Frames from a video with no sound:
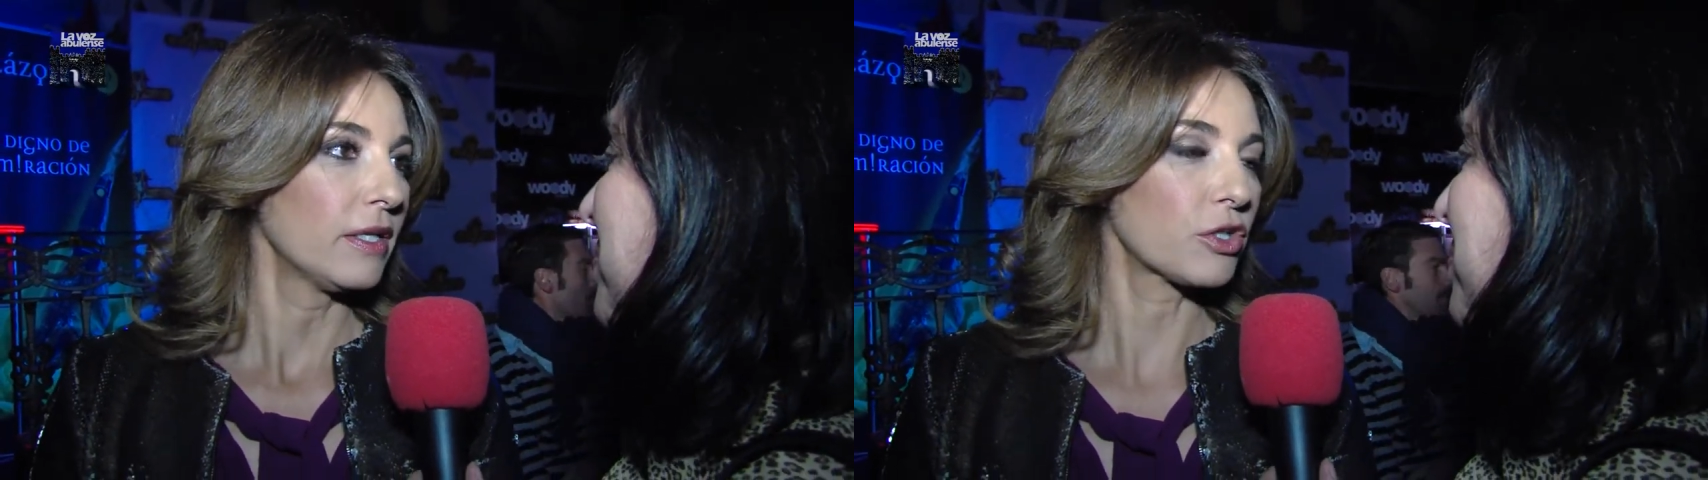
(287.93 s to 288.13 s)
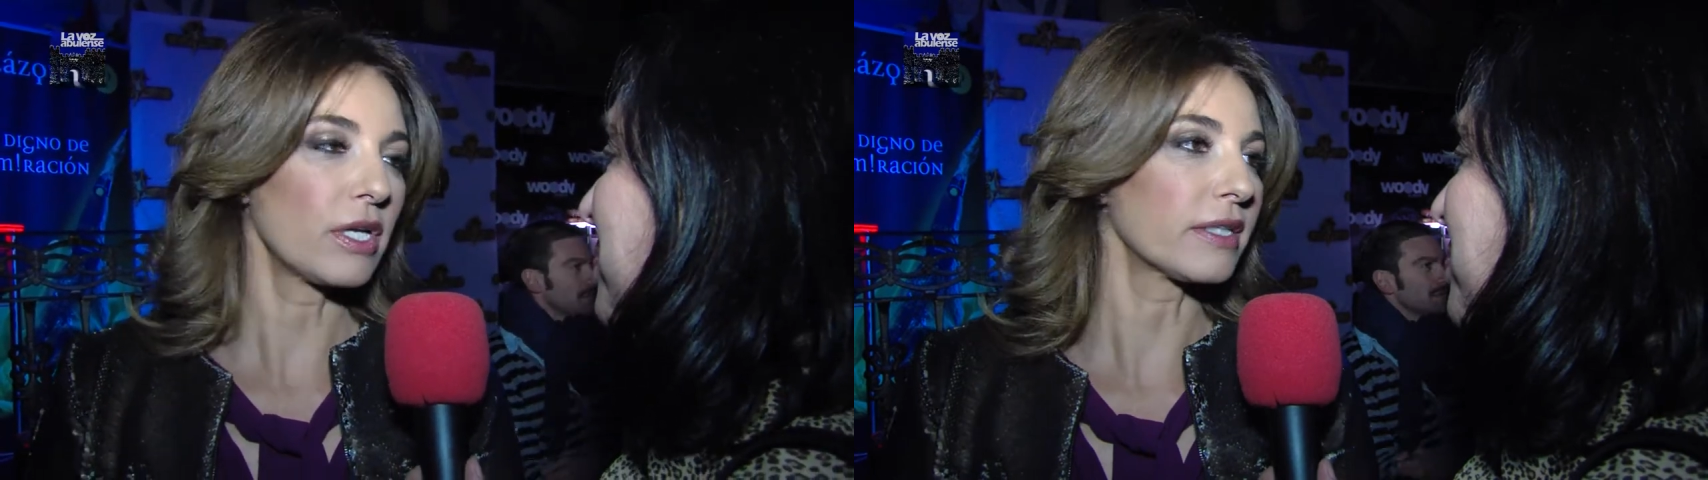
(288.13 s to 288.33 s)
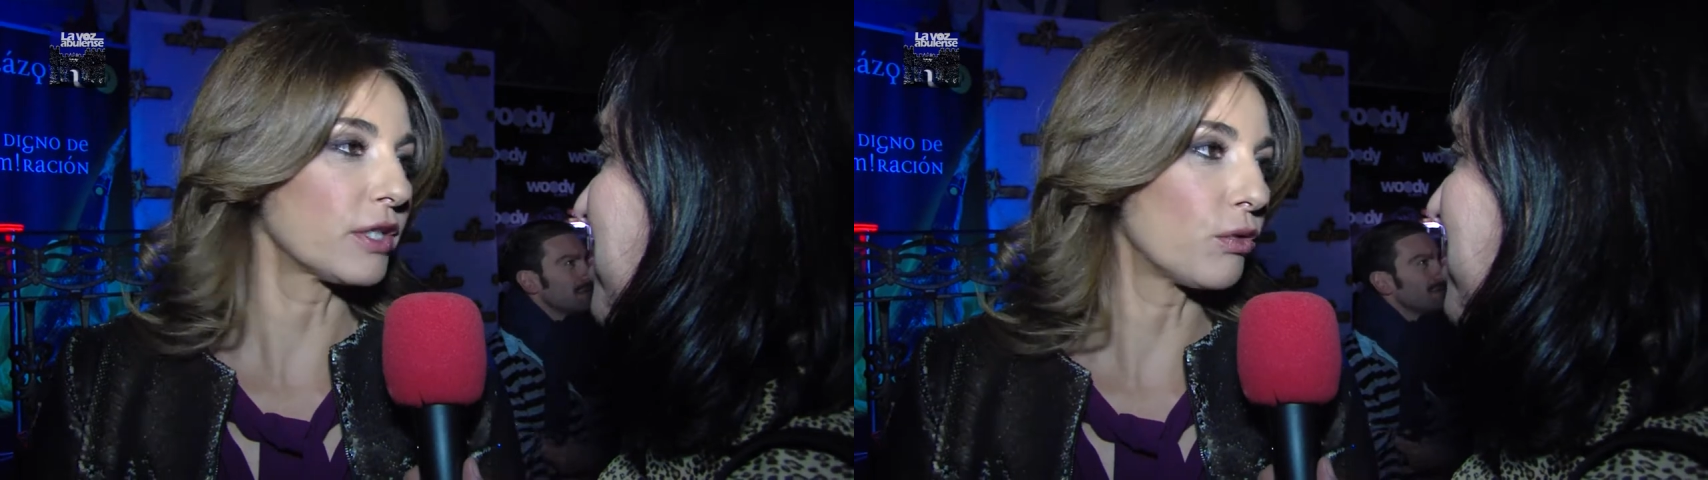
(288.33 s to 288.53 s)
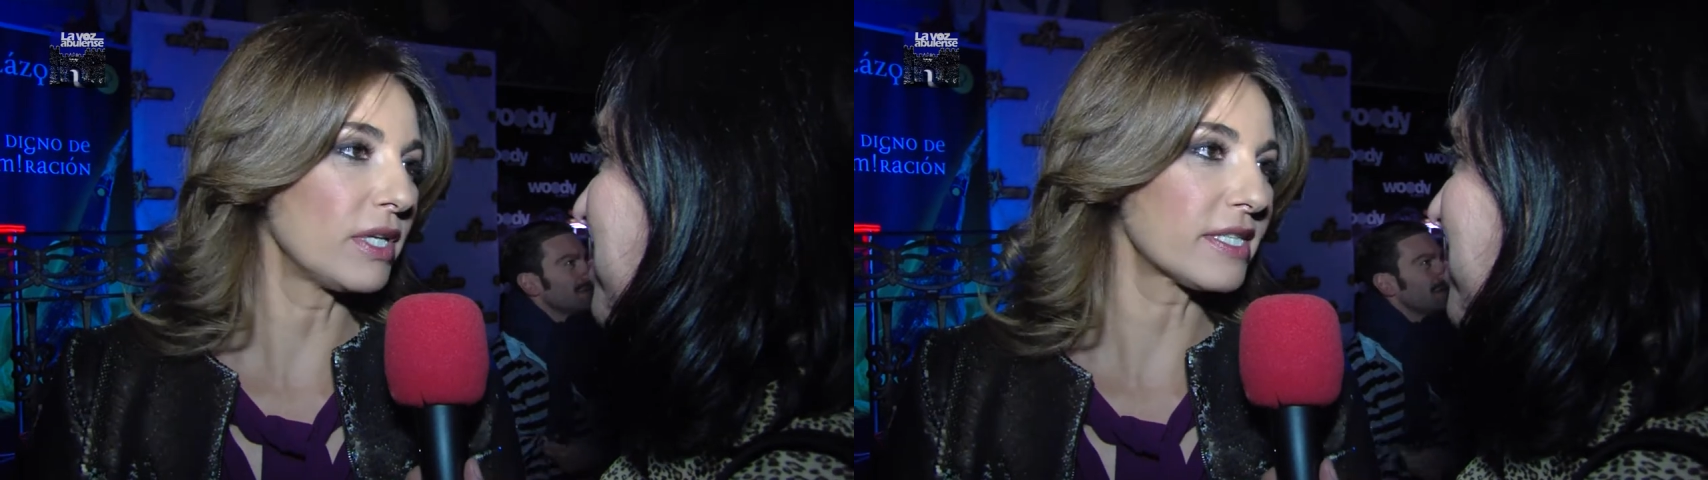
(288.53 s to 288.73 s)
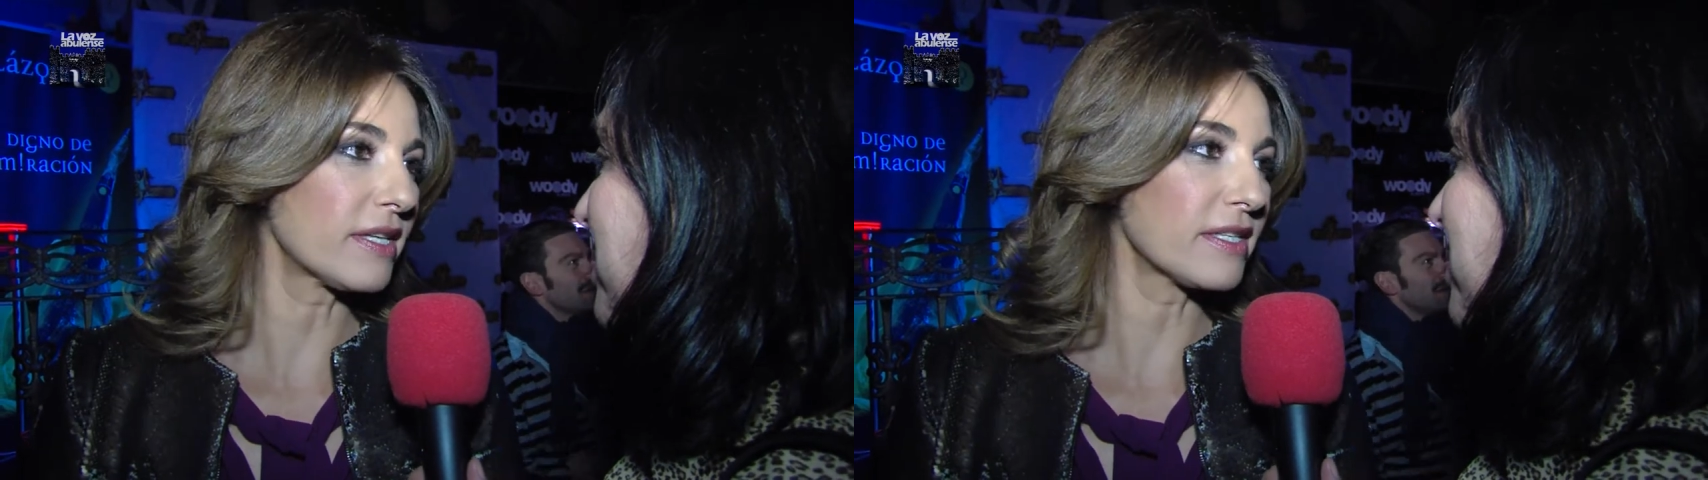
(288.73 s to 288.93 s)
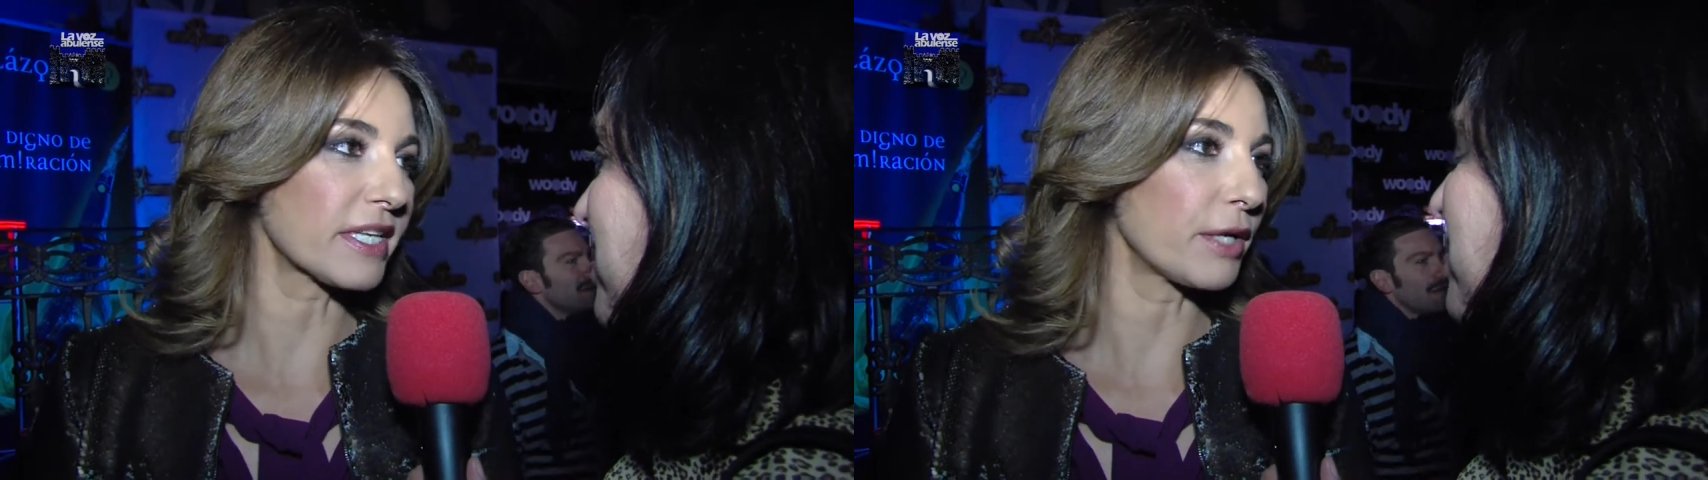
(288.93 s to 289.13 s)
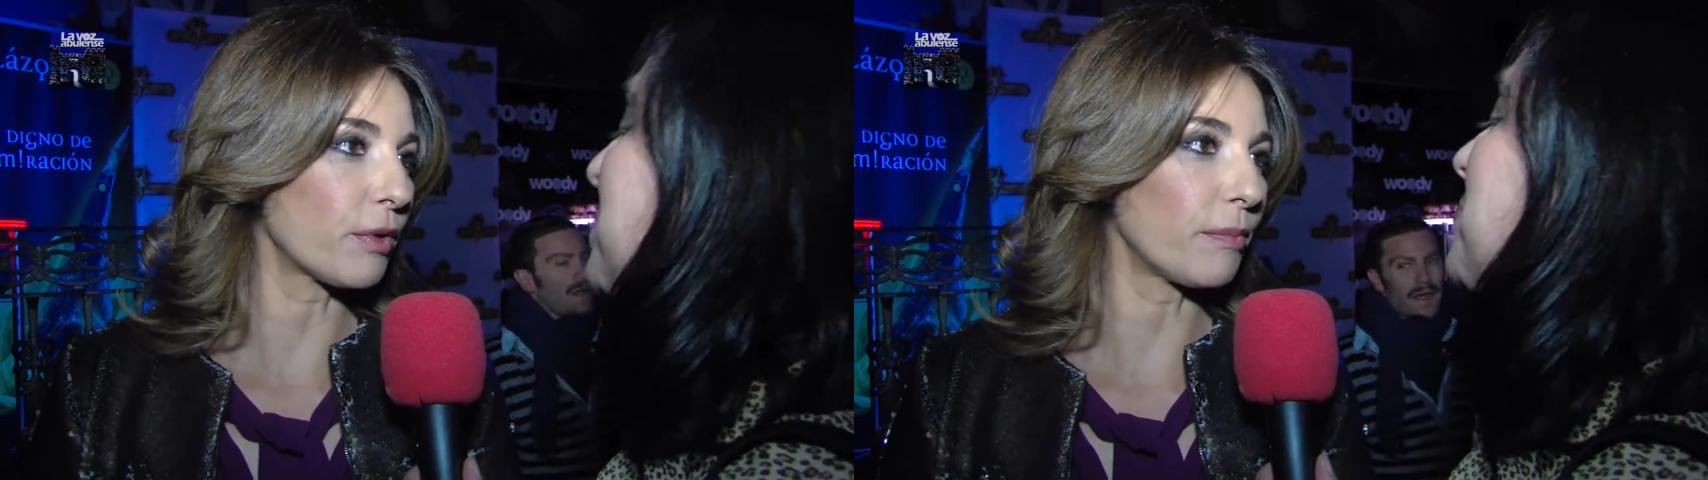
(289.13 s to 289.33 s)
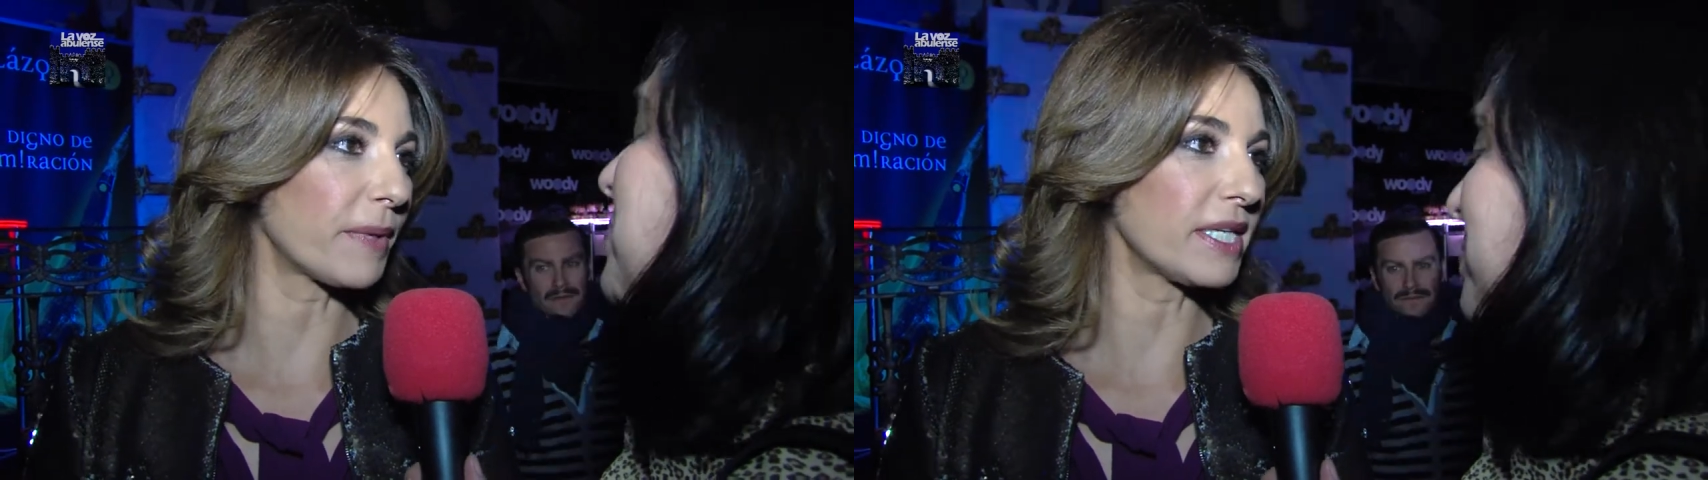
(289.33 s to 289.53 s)
Soy articulista,
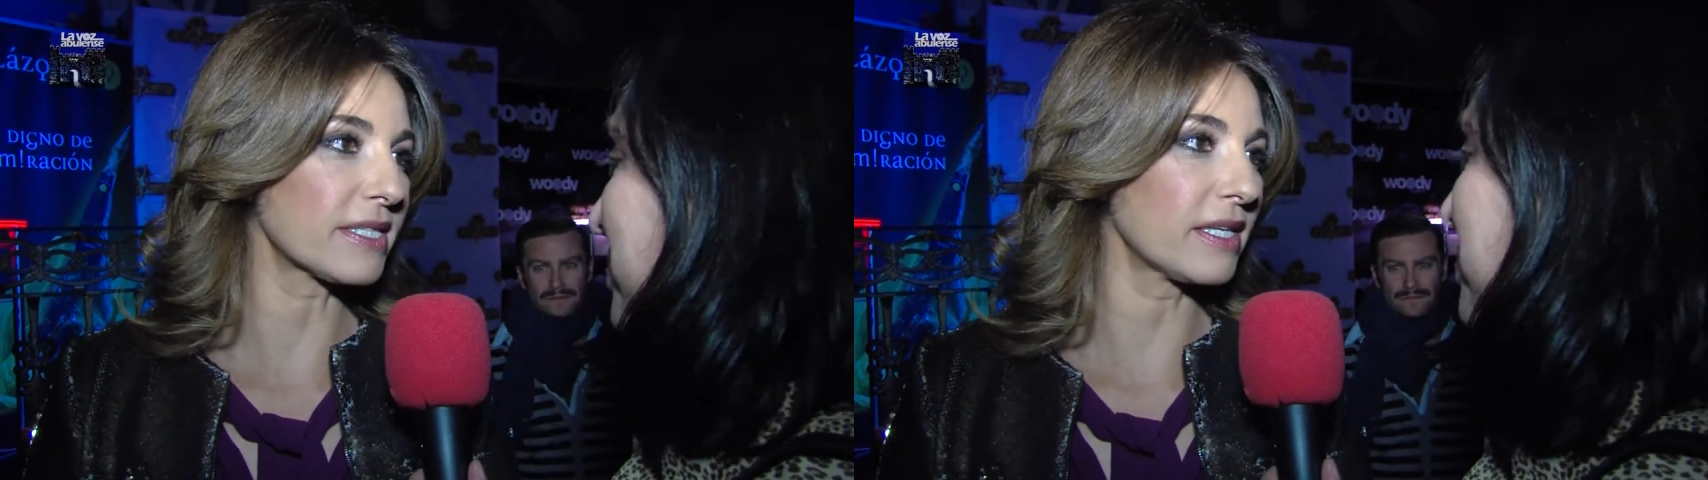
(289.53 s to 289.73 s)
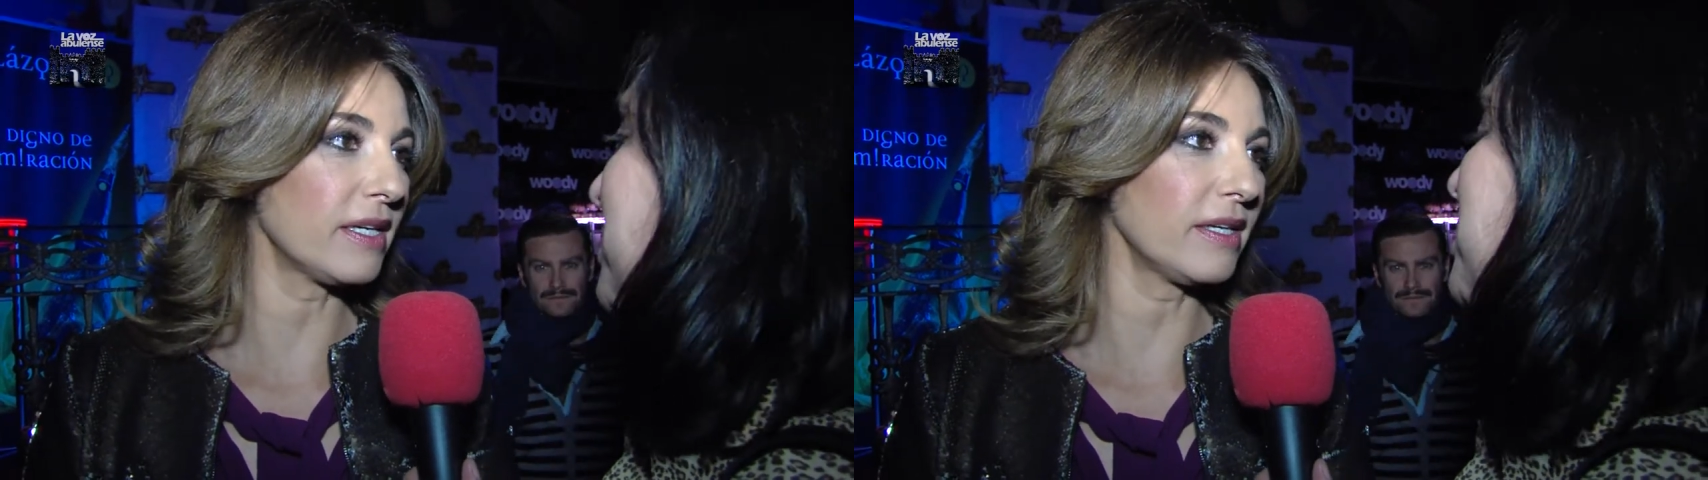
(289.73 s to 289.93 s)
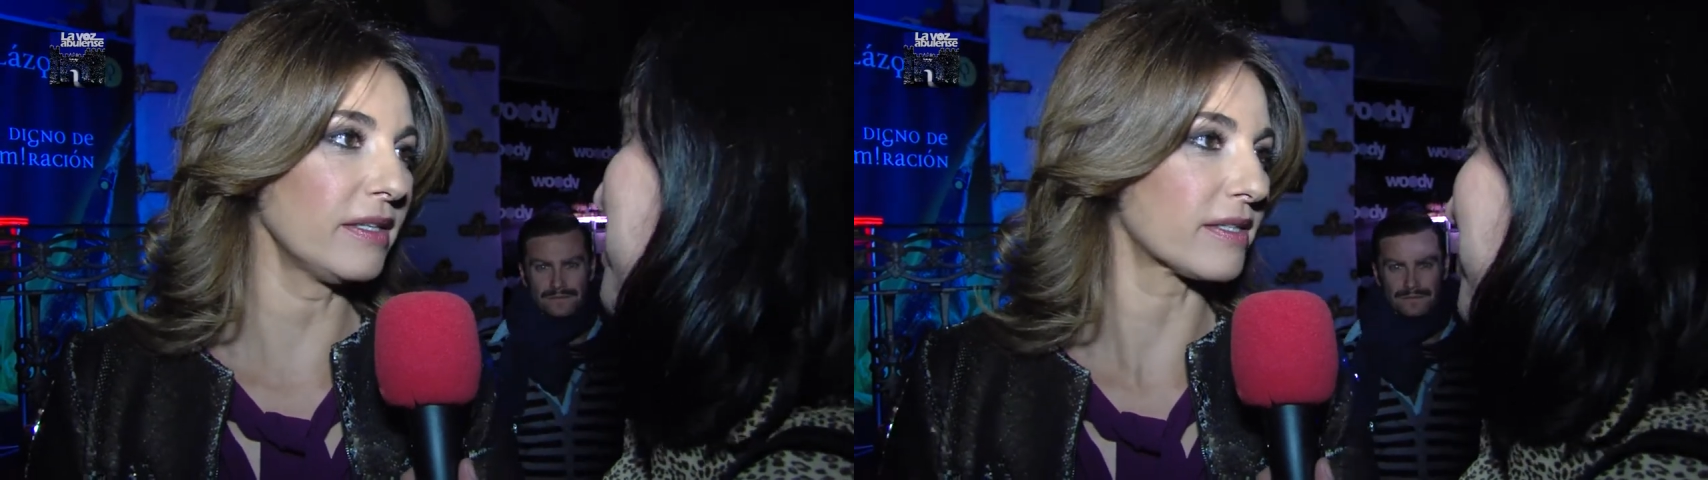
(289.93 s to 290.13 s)
escribo en prensa,